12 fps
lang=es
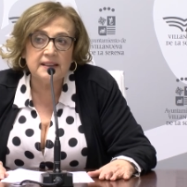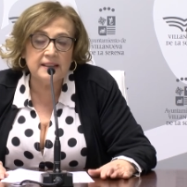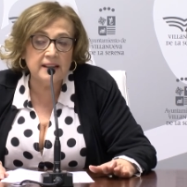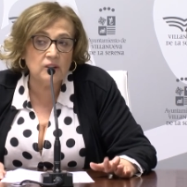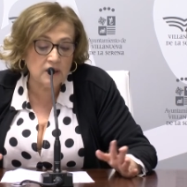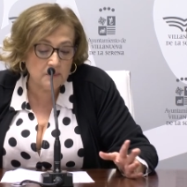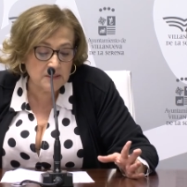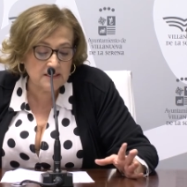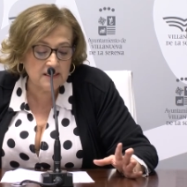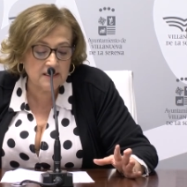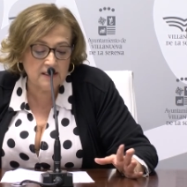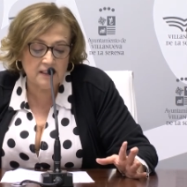Y la otra
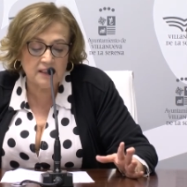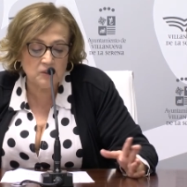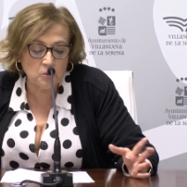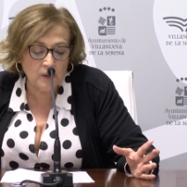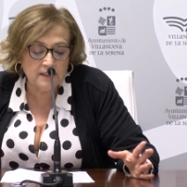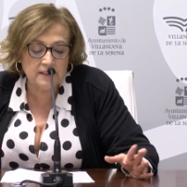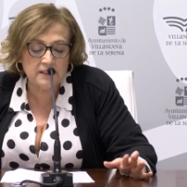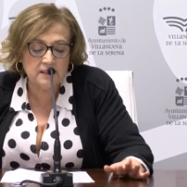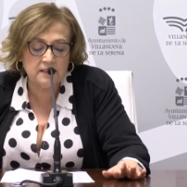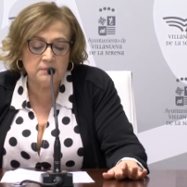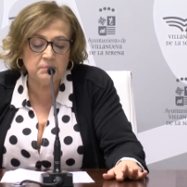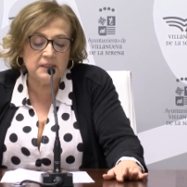visita que
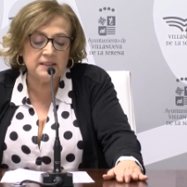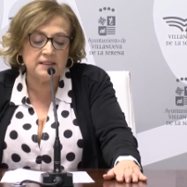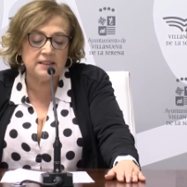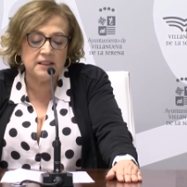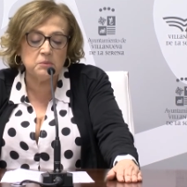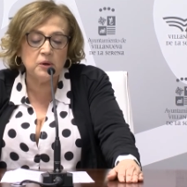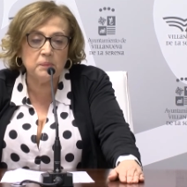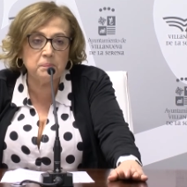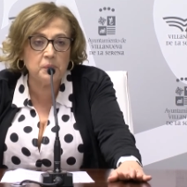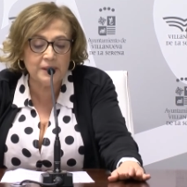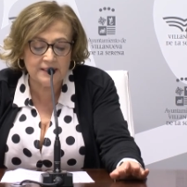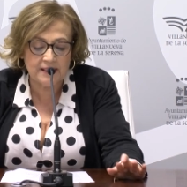actualmente tenemos es
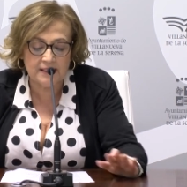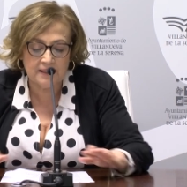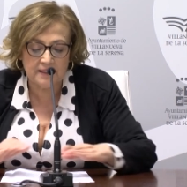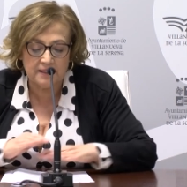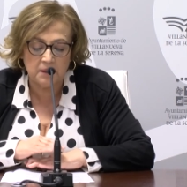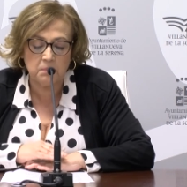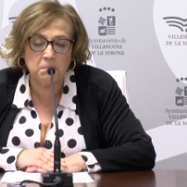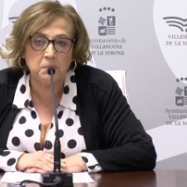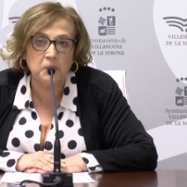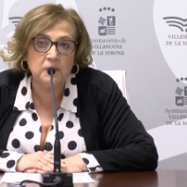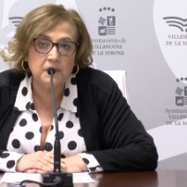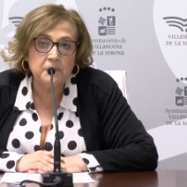Puertas en el
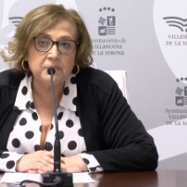Tiempo,